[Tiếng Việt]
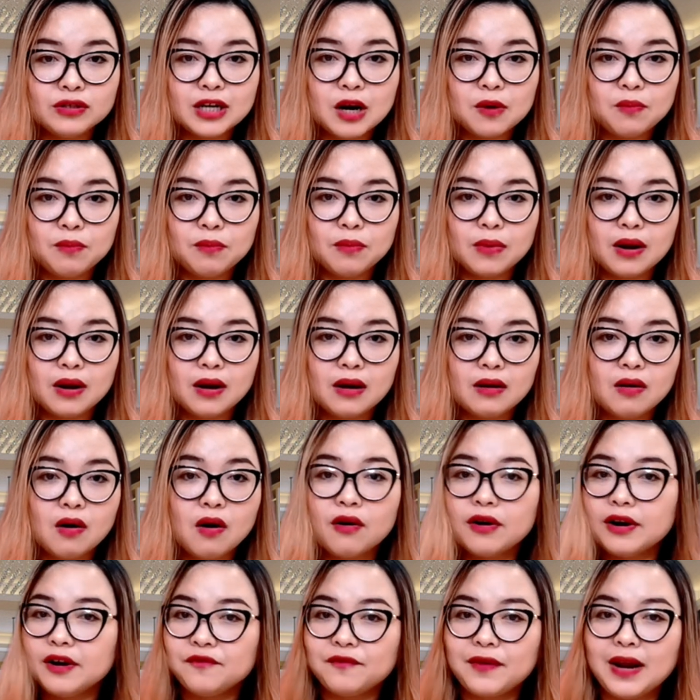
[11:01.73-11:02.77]
trong uh, ờ,
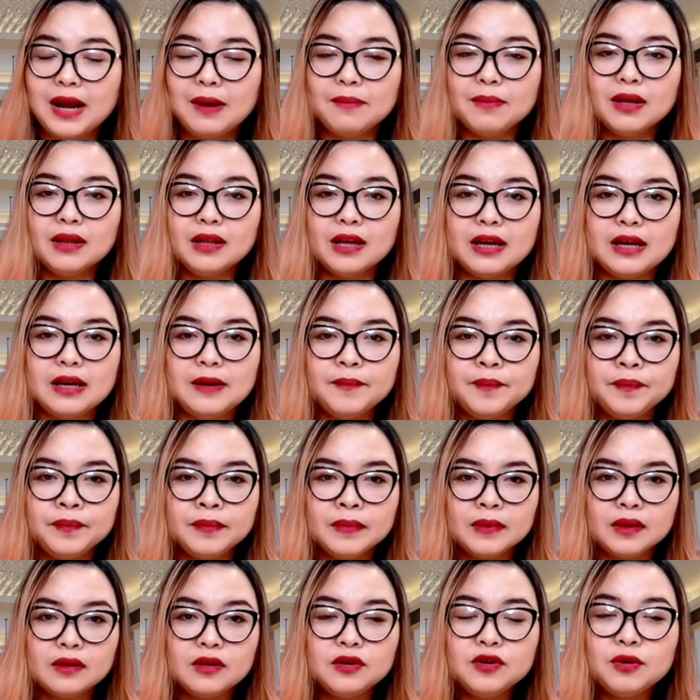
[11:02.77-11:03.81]
Oriflame á, thì
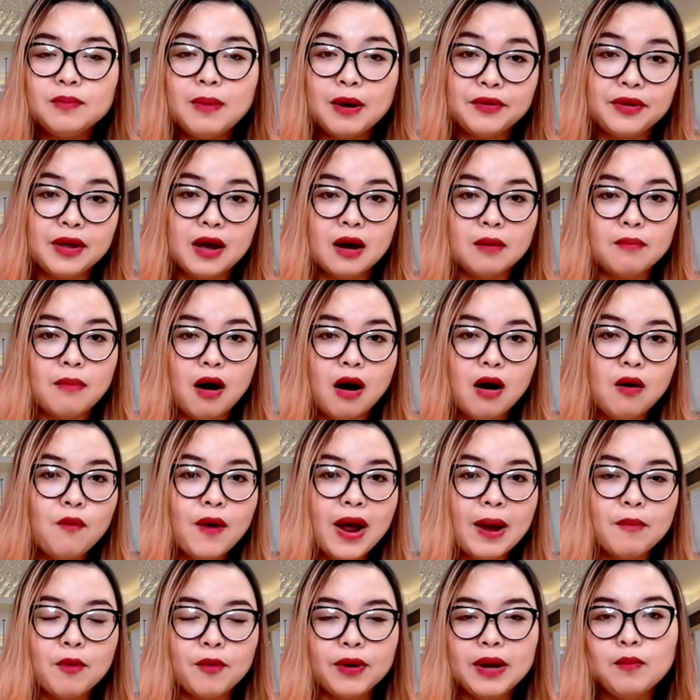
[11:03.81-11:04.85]
chưa bao giờ bỏ
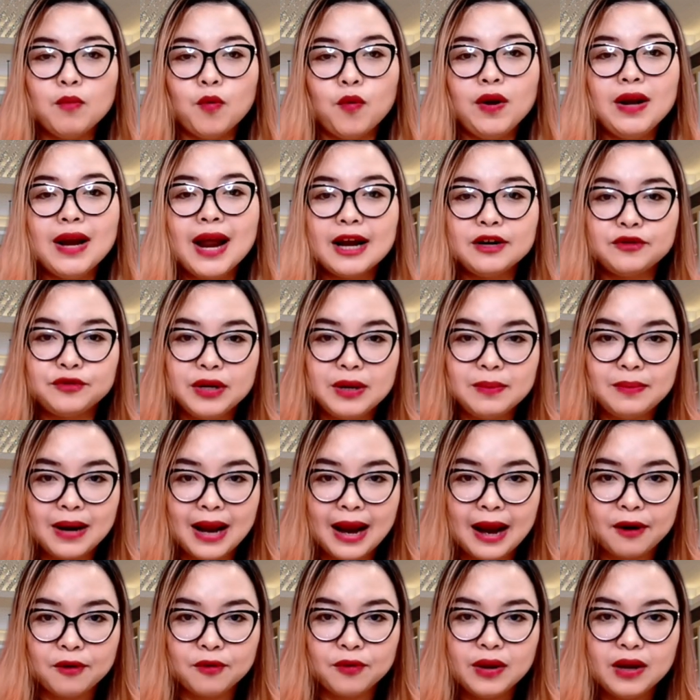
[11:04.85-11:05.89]
qua một cái buổi livestream
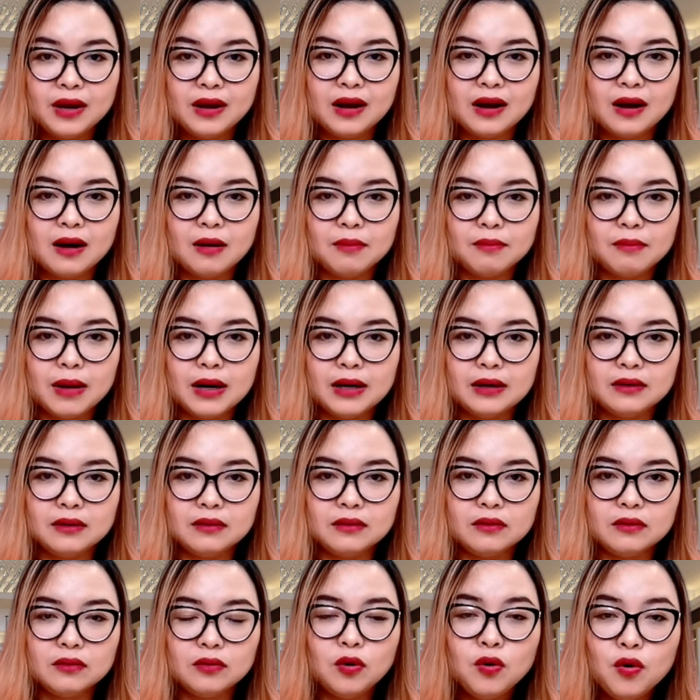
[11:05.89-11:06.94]
nào à, mình
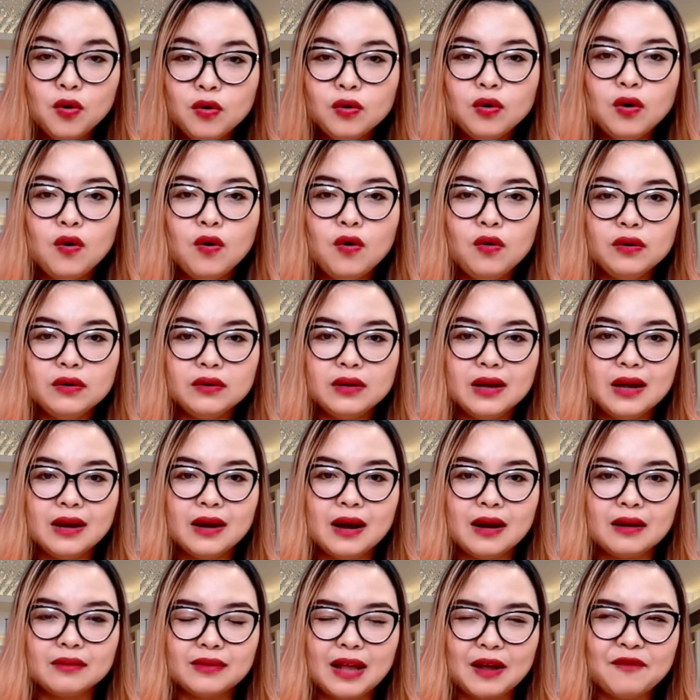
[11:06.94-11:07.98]
luôn luôn
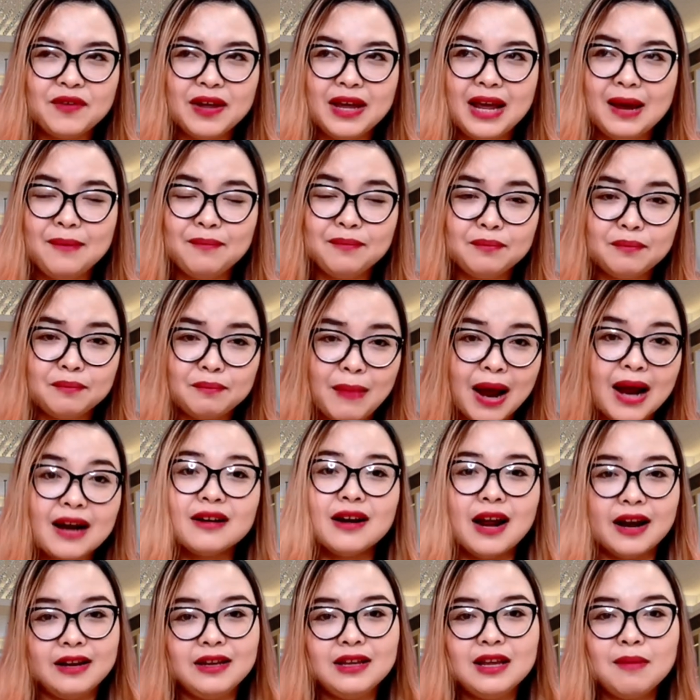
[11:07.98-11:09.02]
à, tại vì em mặc
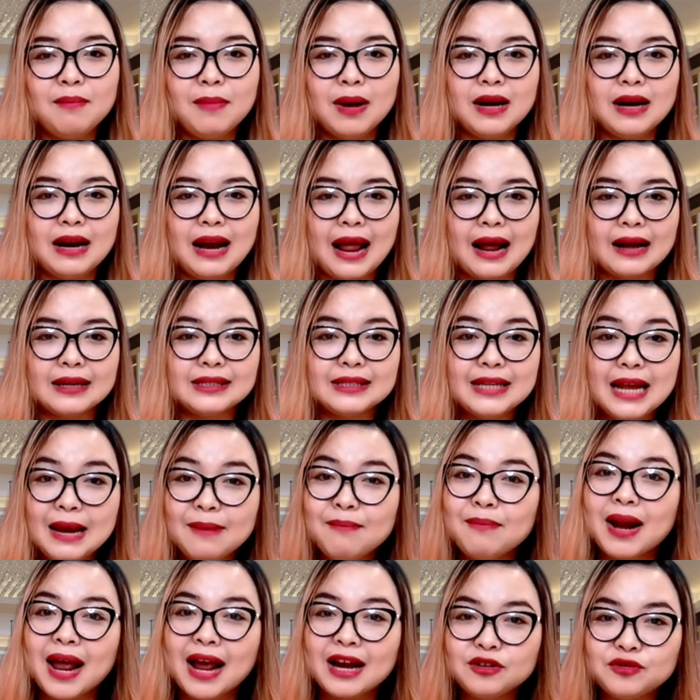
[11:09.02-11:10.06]
định cho mình là
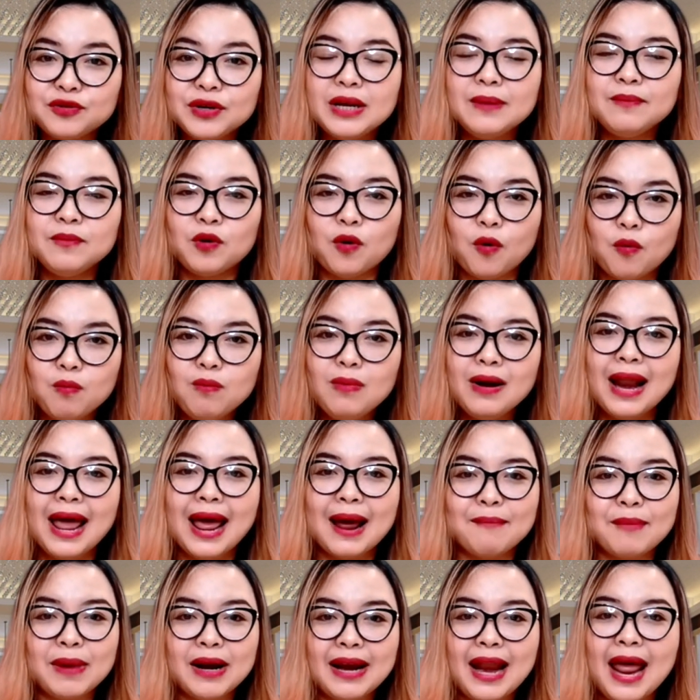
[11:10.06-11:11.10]
xem livestream cũng là
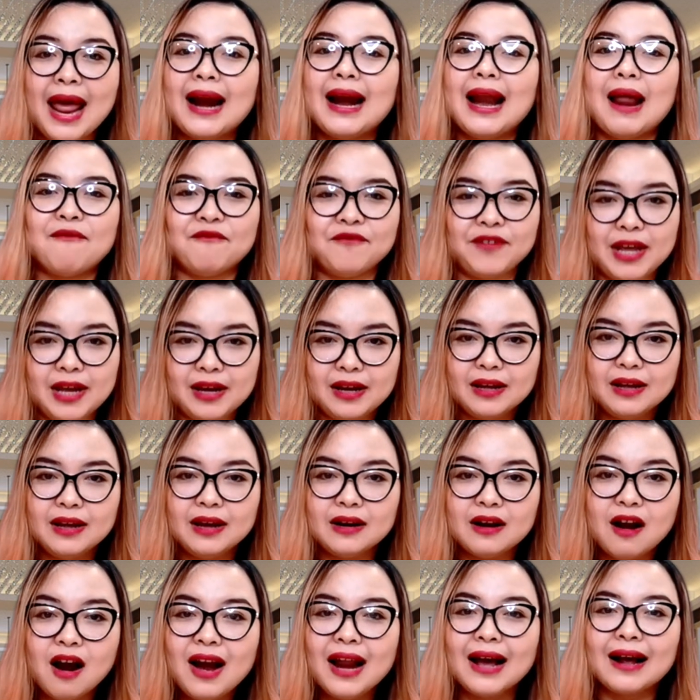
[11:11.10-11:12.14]
mình đang làm việc
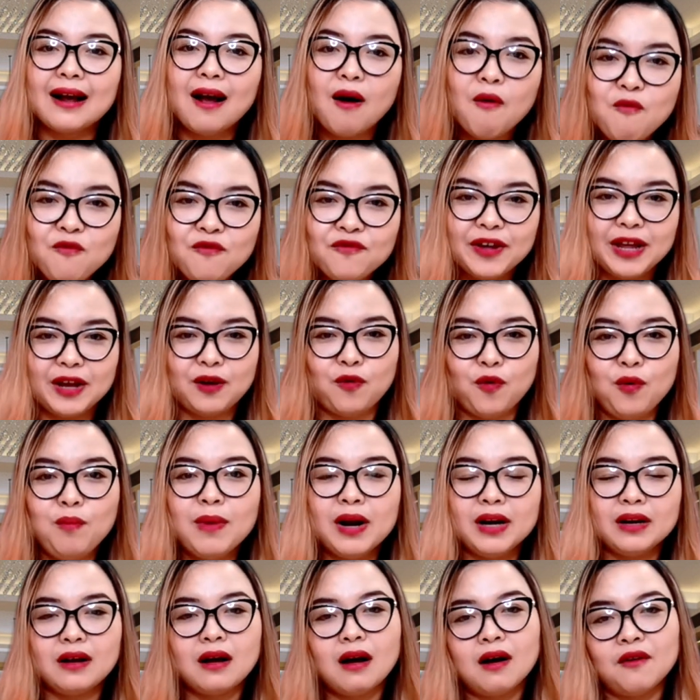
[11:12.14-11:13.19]
đó là công việc của
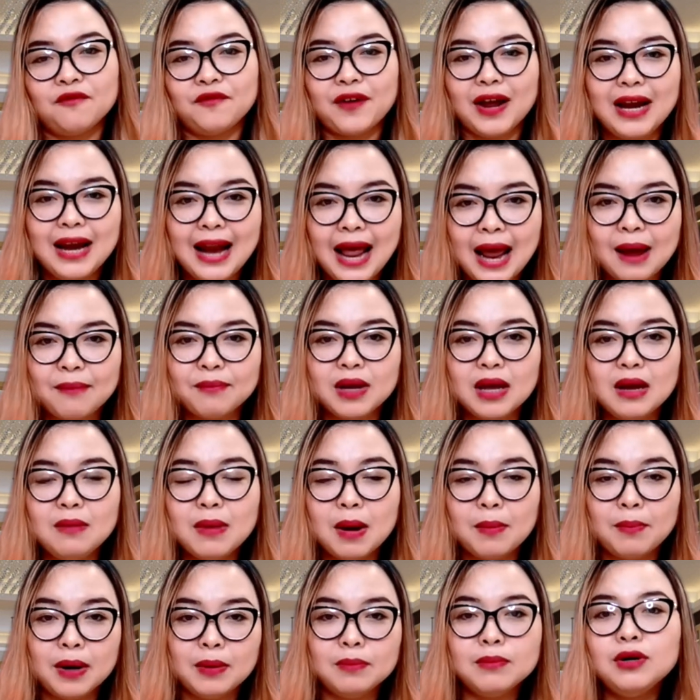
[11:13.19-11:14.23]
mình cần phải làm khi mà
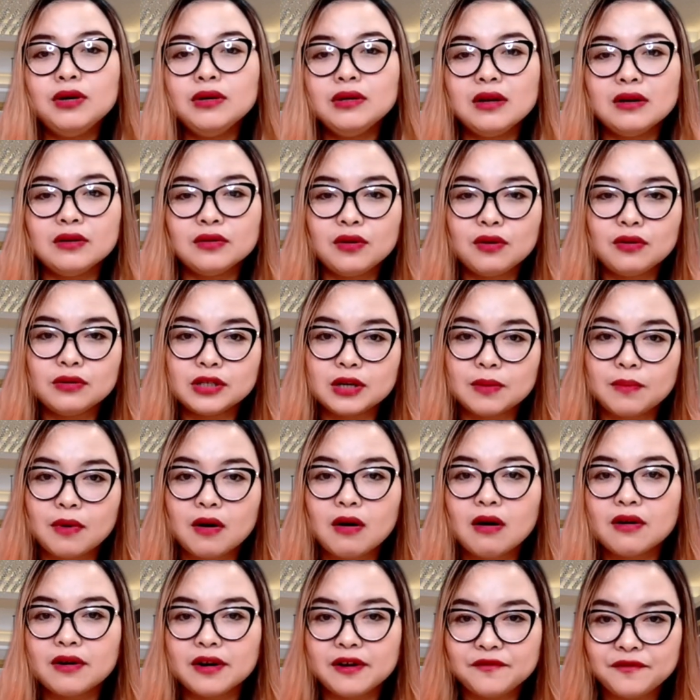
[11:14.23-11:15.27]
mình bước chân vô trong
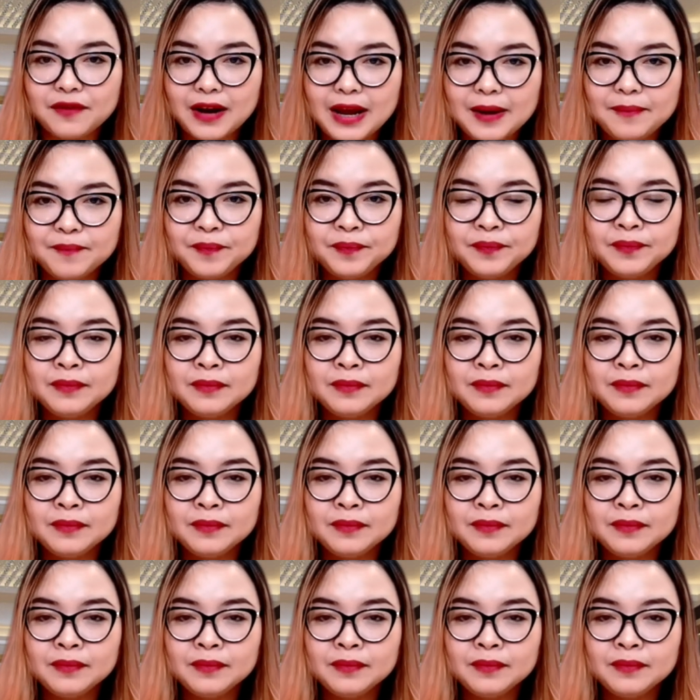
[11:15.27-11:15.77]
Oriflame